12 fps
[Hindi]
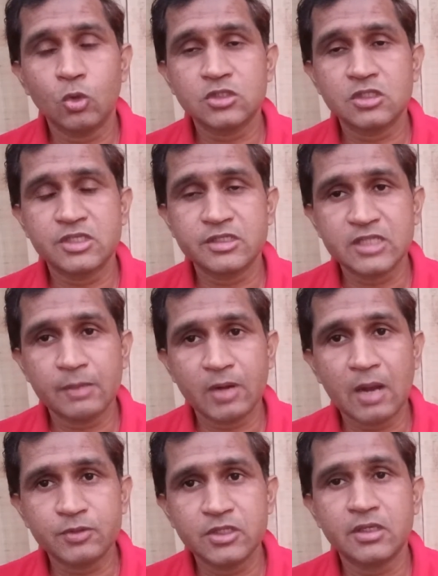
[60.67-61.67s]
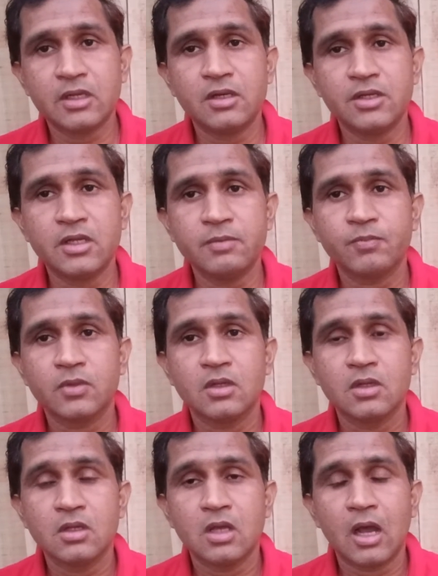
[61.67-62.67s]
उच्च शिक्षा प्राप्ति के लिए
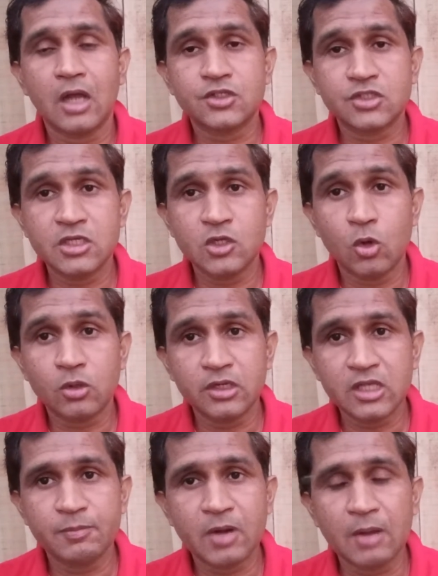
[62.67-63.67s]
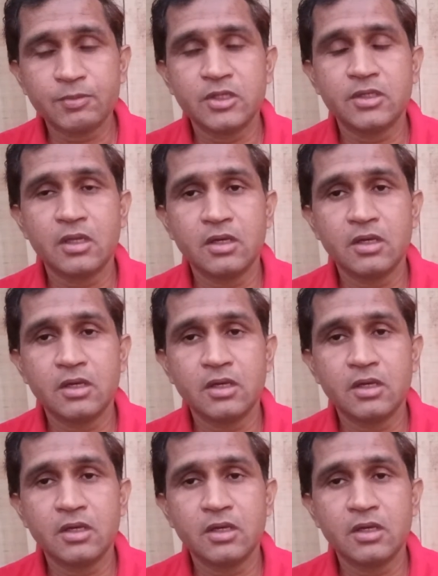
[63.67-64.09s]
अच्छी नौकरी की प्राप्ति